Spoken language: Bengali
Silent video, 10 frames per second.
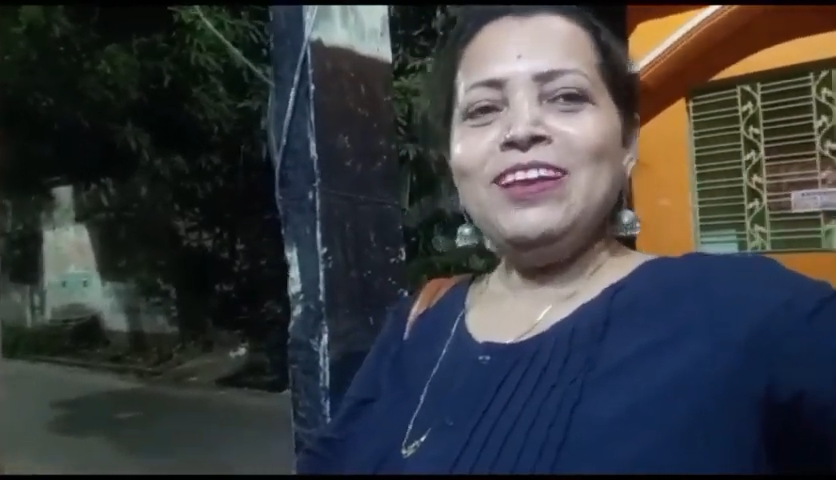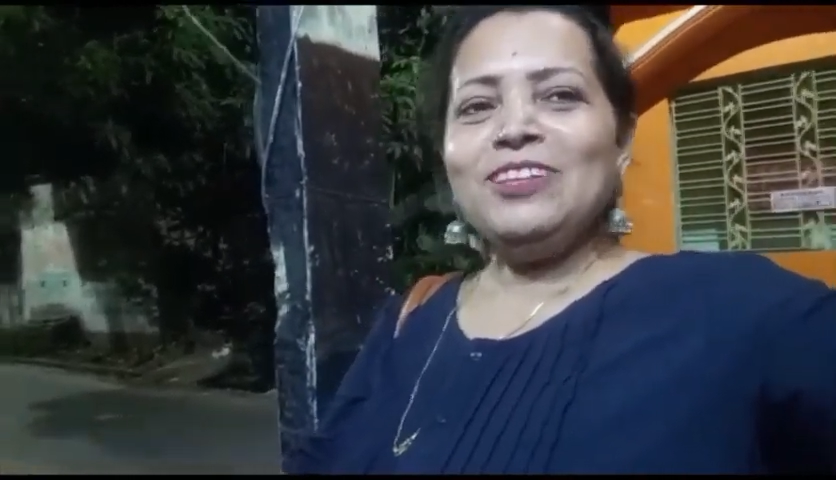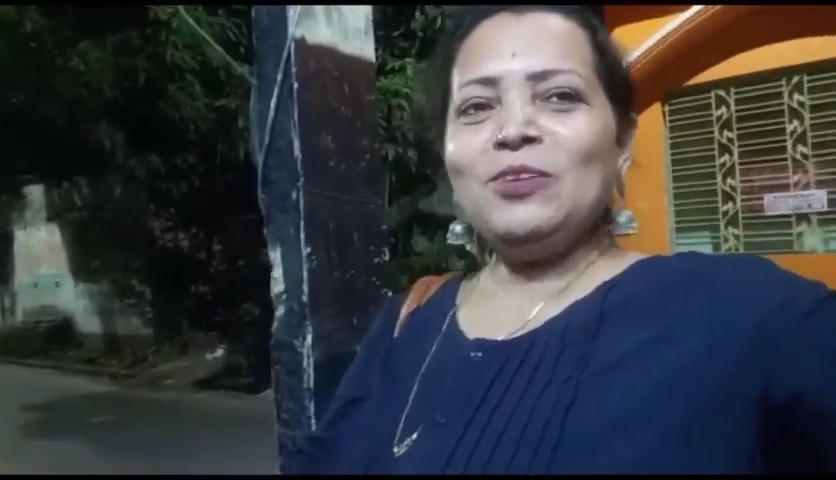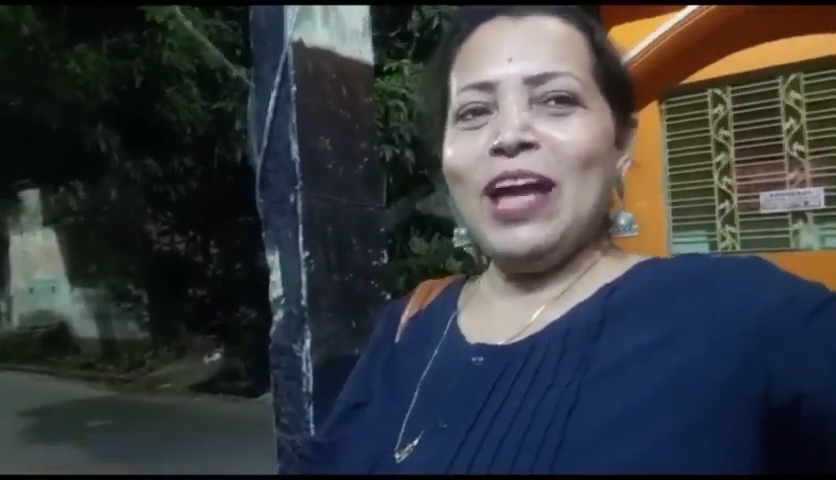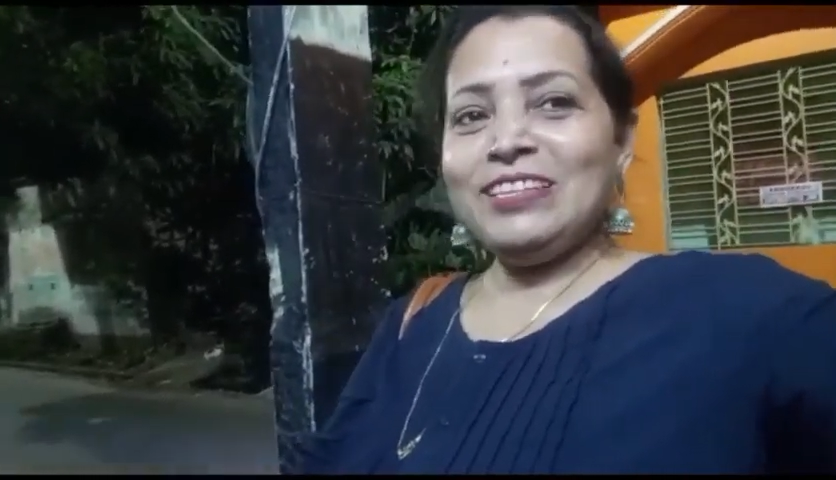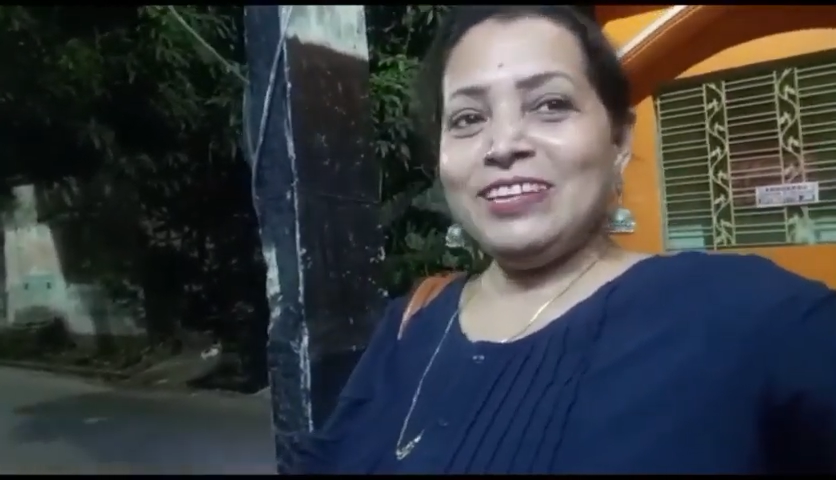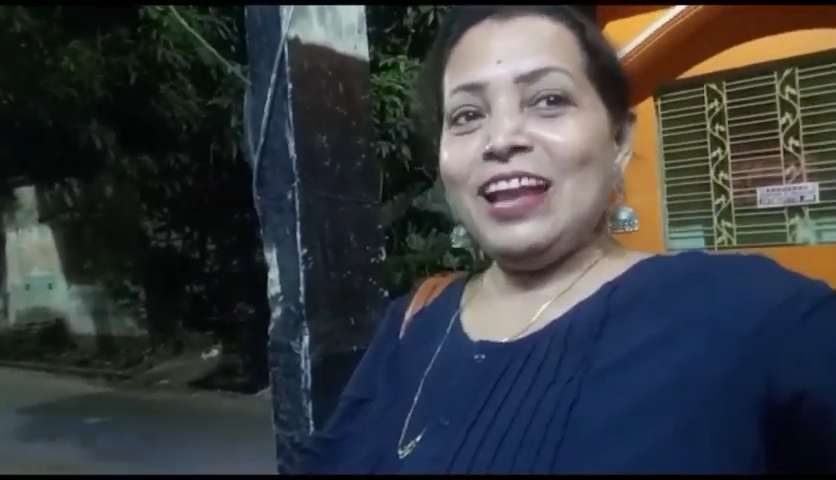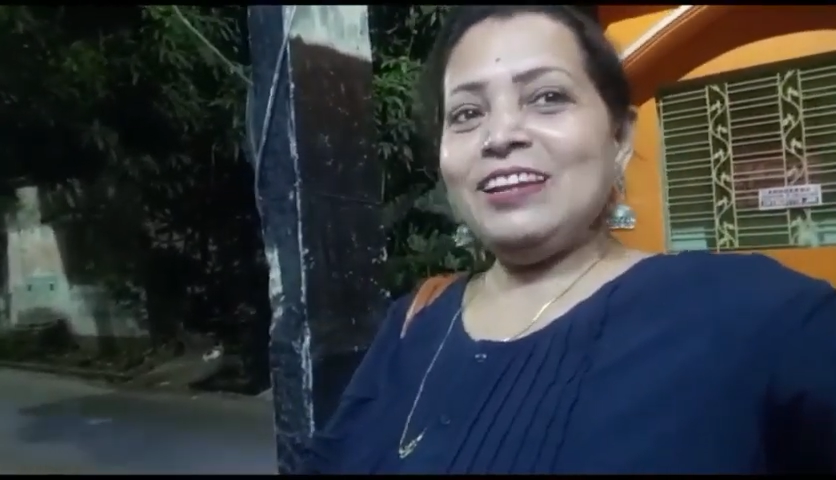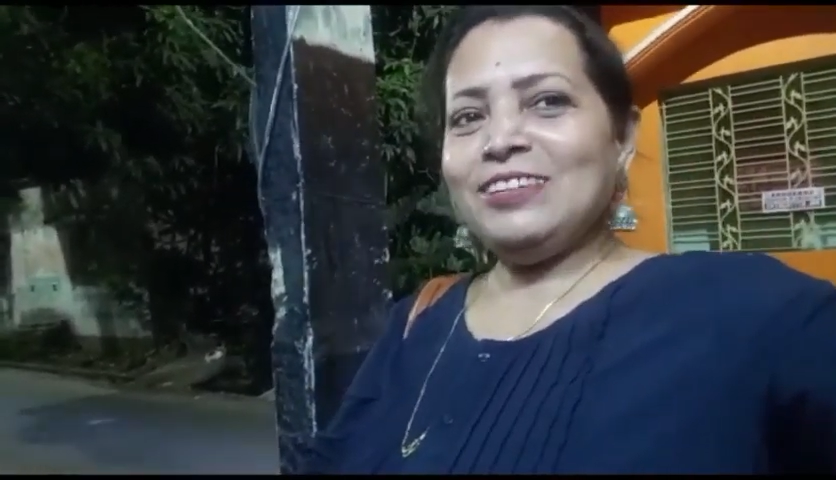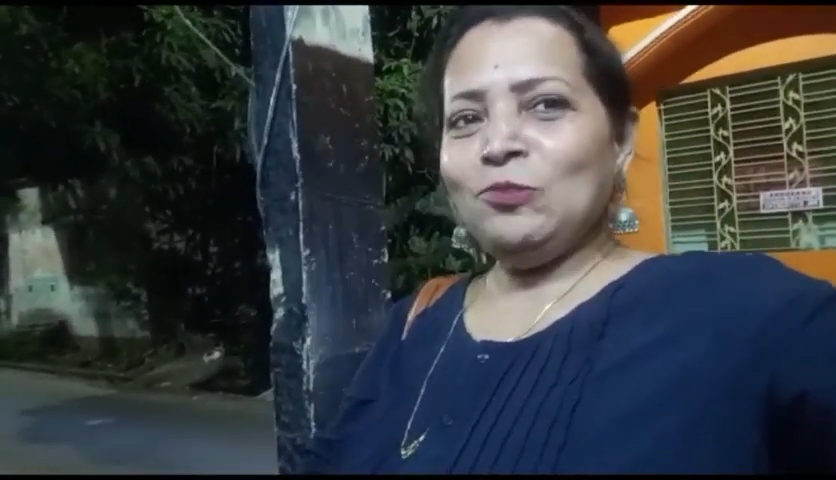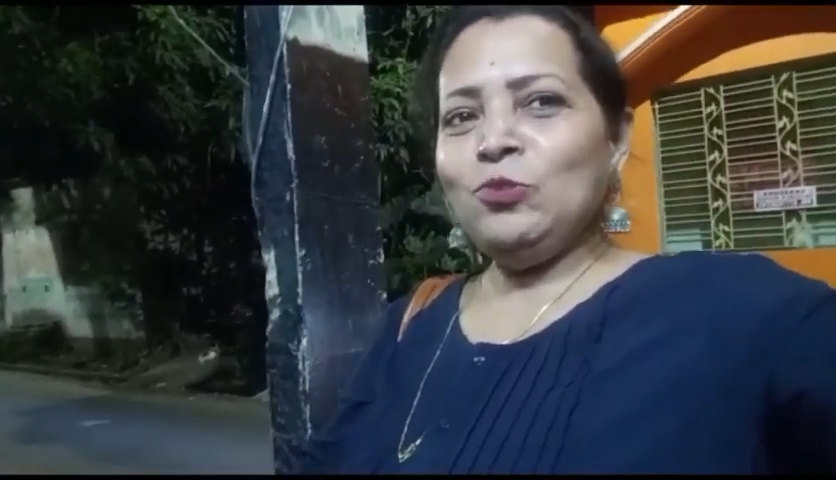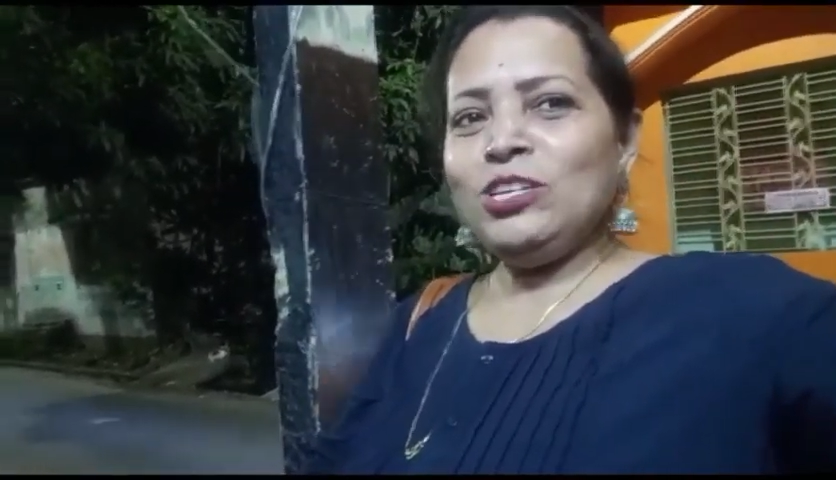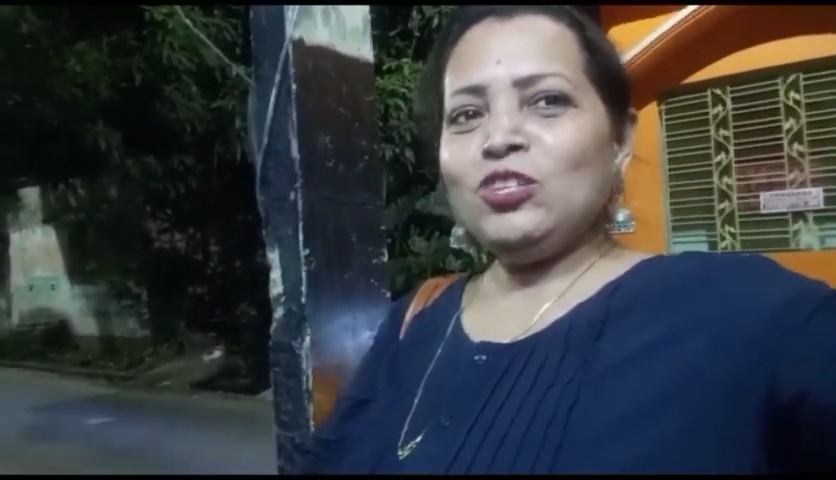তো আজকে আর একটা খুশির